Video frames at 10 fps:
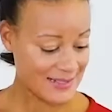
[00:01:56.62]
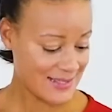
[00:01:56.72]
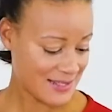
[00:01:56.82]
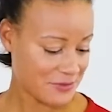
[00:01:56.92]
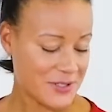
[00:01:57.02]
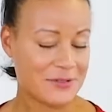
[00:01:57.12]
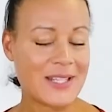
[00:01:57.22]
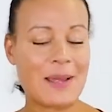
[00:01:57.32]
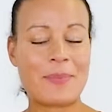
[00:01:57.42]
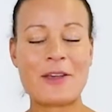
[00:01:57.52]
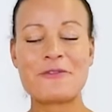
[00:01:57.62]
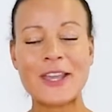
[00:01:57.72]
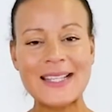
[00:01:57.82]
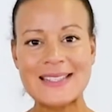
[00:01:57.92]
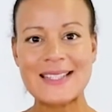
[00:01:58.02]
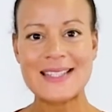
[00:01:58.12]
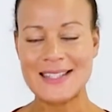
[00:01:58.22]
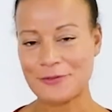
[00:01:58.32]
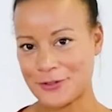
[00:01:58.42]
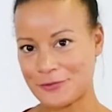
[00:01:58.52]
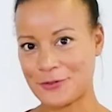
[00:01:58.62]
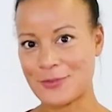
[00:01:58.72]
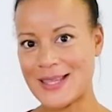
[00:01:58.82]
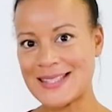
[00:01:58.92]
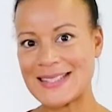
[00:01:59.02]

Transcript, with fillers: Der Dalet-Entsafter war der perfekte Entsafter